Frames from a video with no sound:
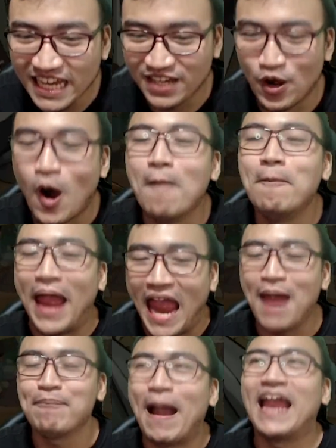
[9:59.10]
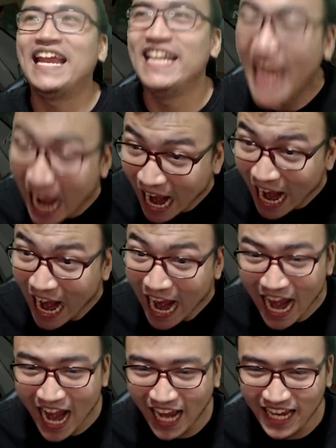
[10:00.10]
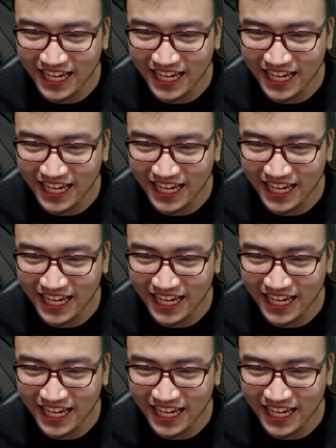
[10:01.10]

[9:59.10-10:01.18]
ยอมแพ้ไปเลย